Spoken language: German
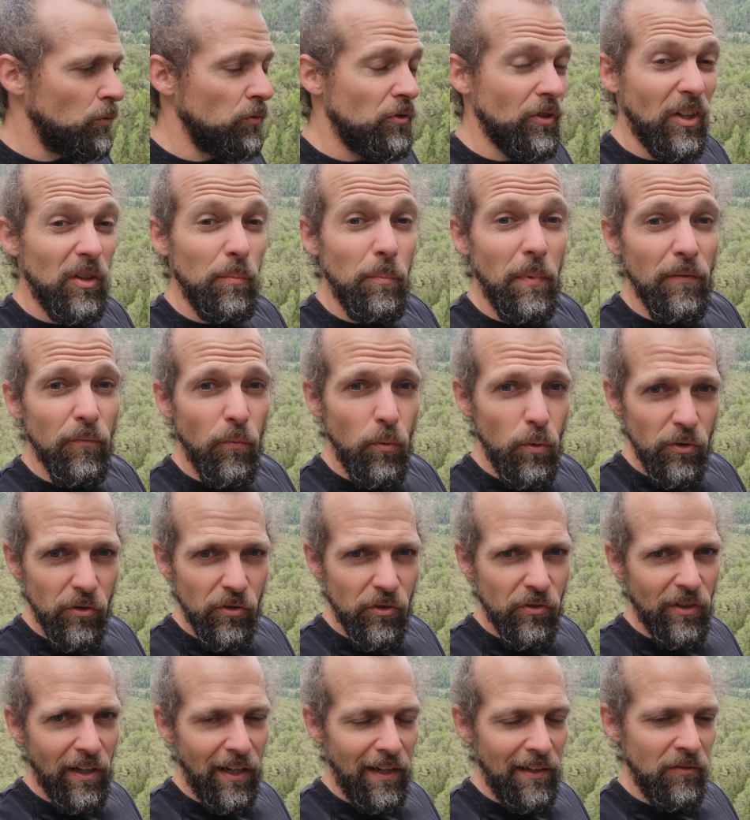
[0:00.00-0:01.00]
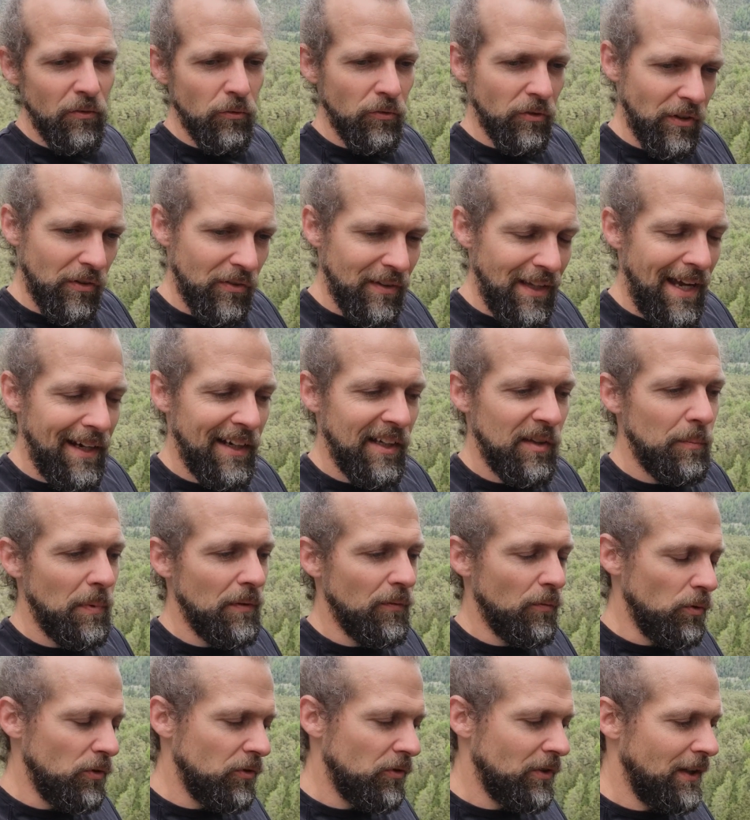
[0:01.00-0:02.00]
unseres Bewusstseins, unseres
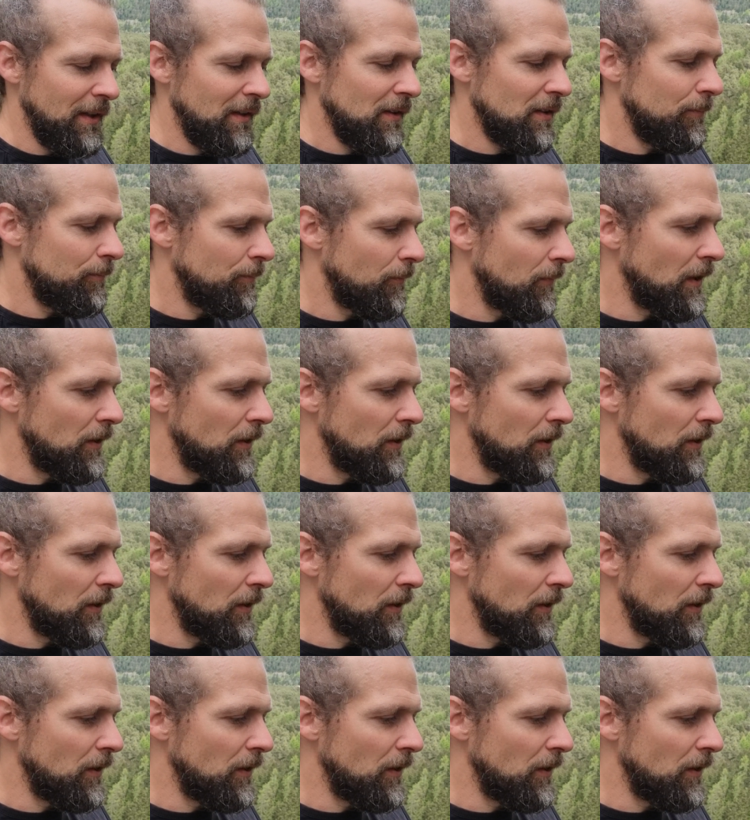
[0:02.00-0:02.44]
Tagesbewusstseins,